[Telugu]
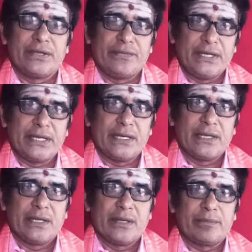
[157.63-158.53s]
ఇవి
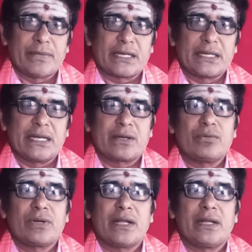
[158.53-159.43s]
మనకి
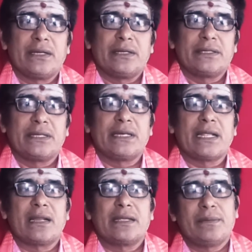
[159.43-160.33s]
ఎక్కువగా ఈ
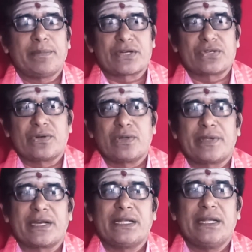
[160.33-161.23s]
నెల ఈ పక్షంలో
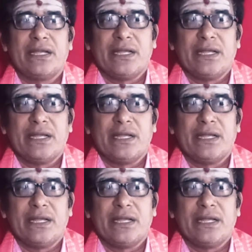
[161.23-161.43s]
మనకి